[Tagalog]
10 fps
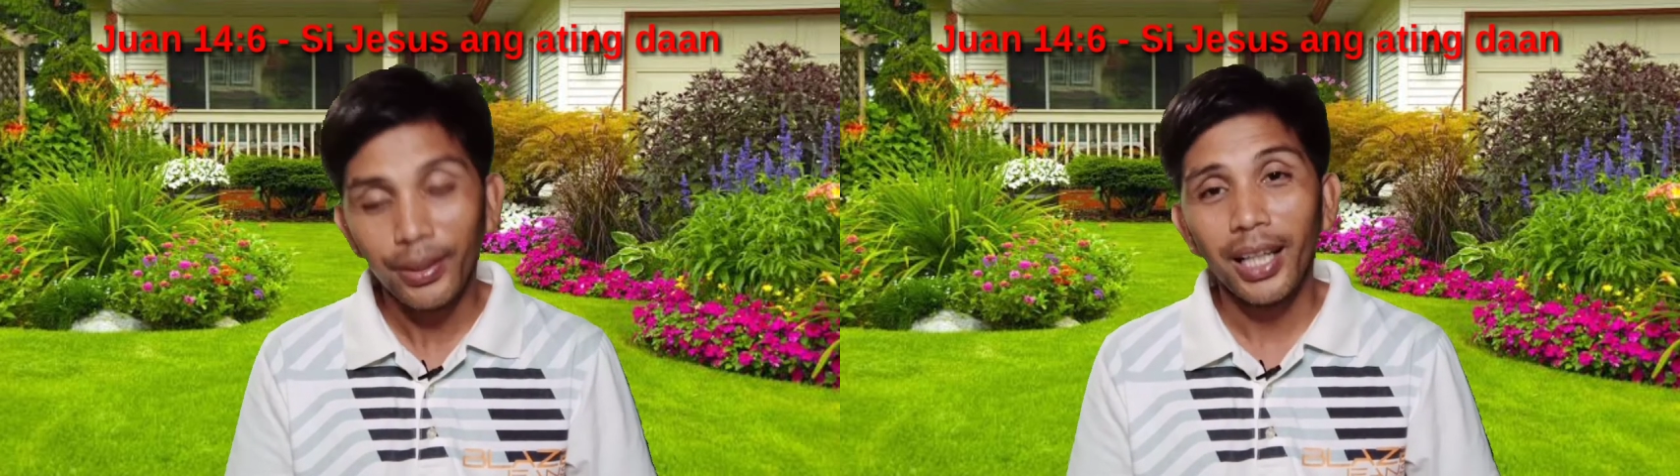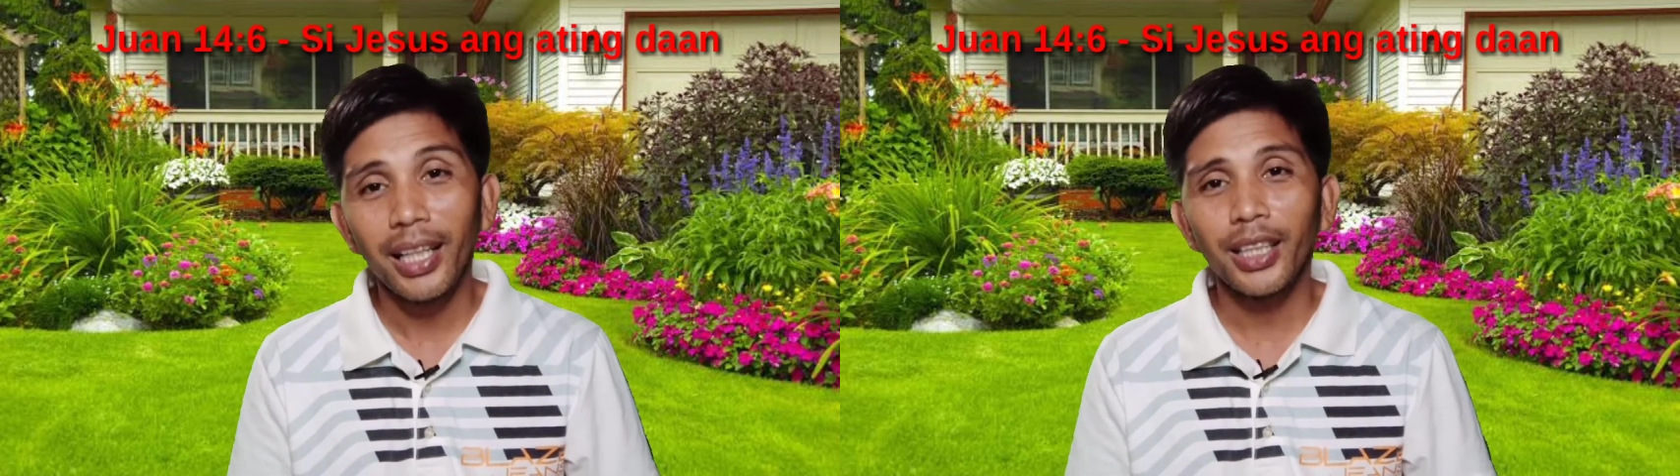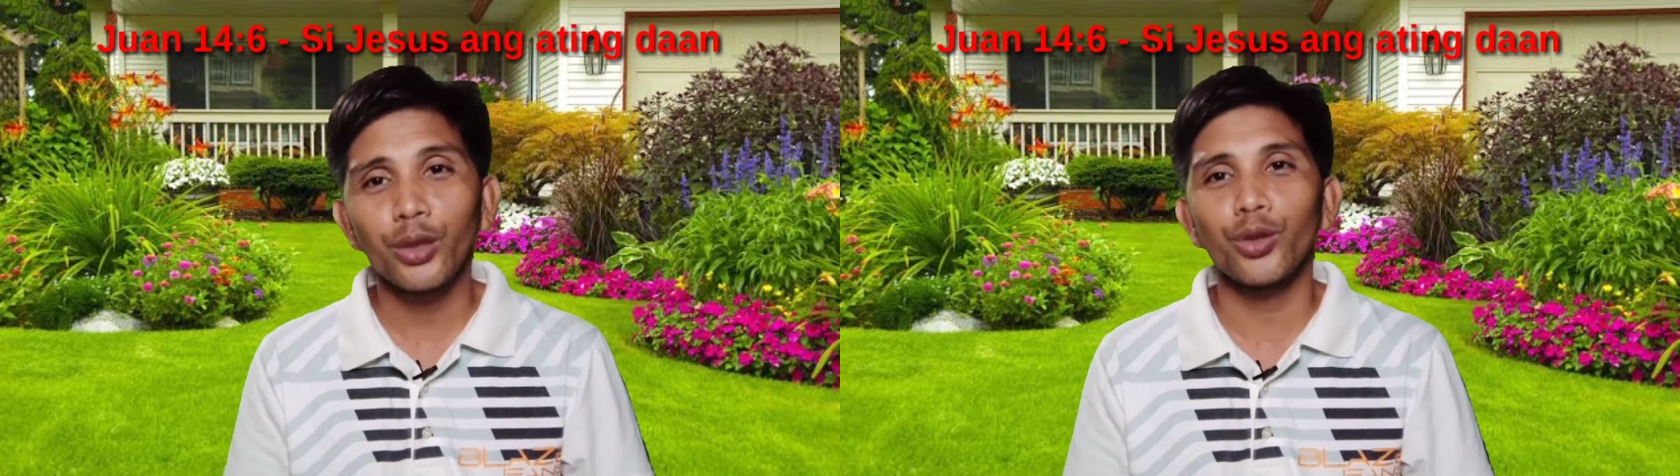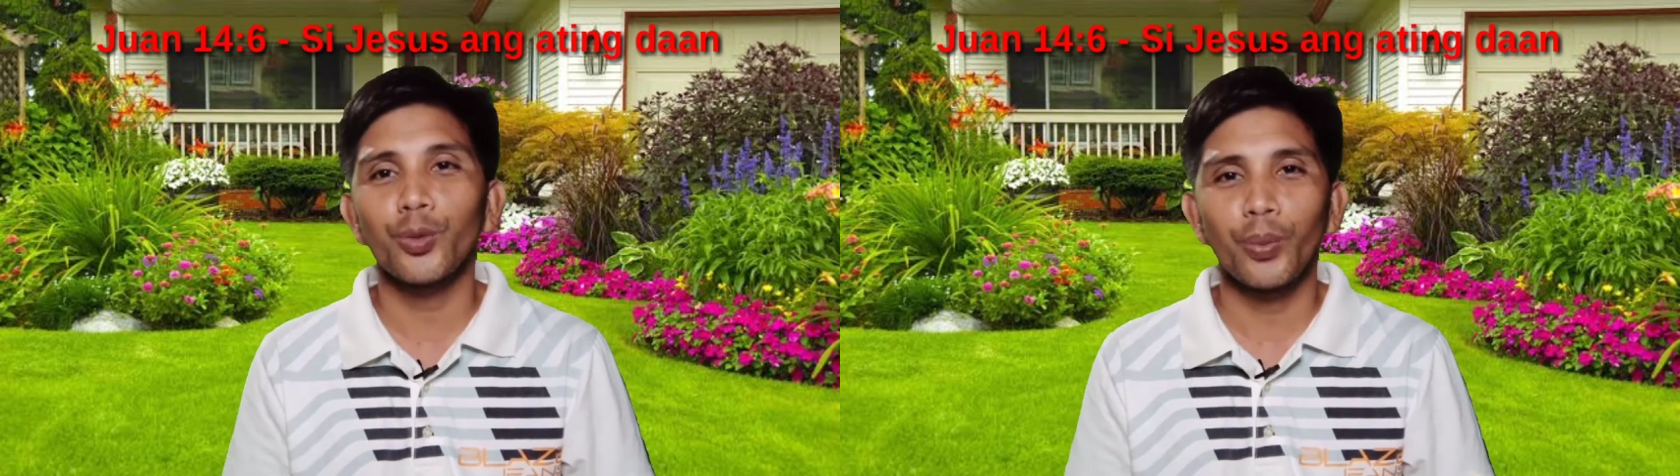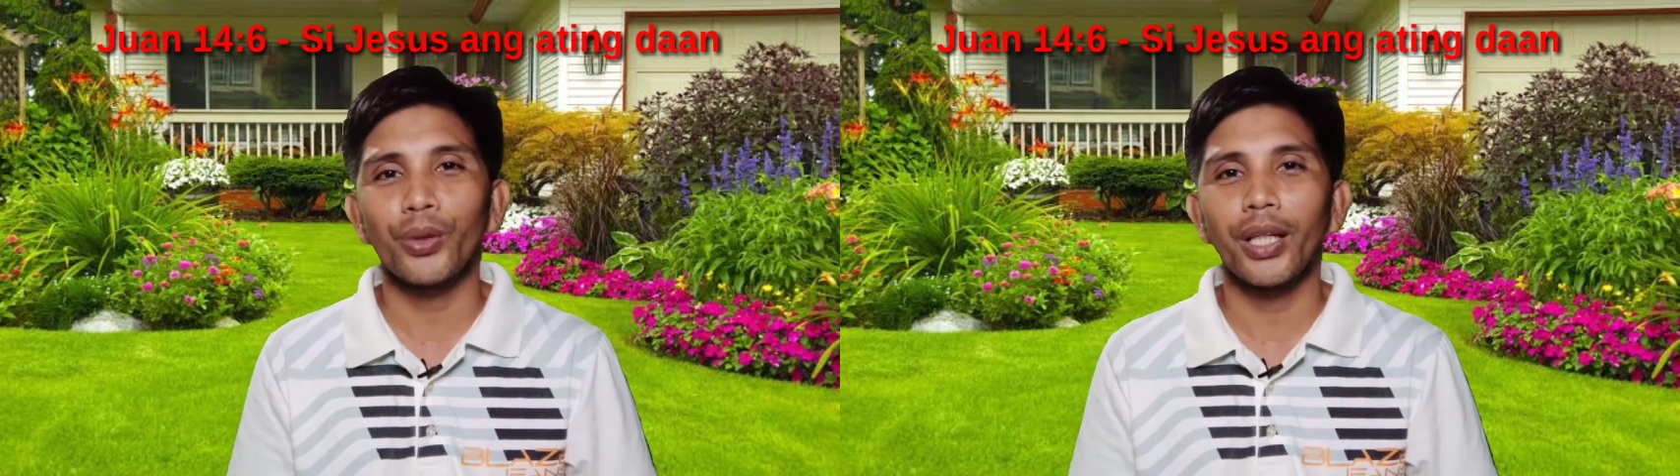na kay Jesus
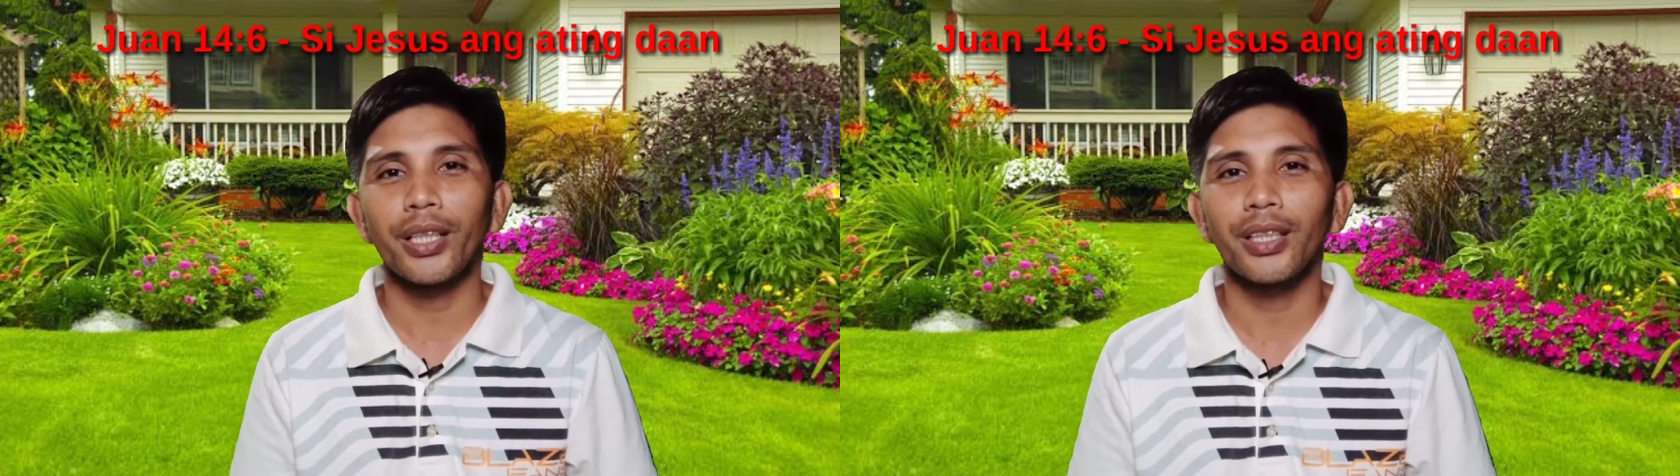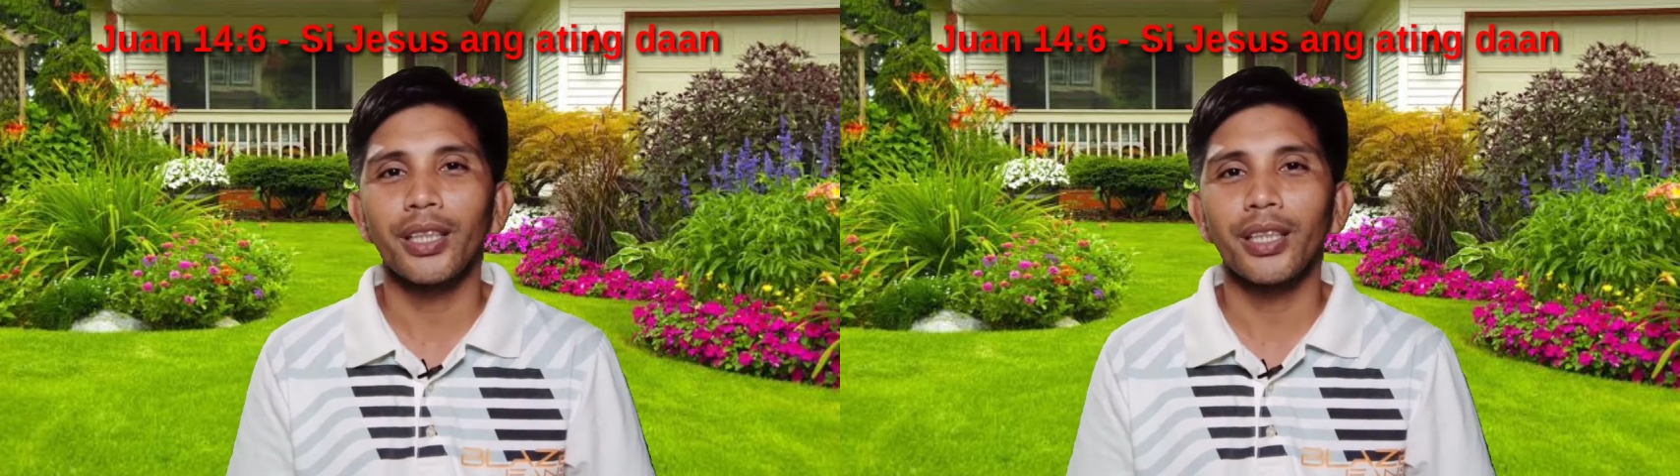po yan,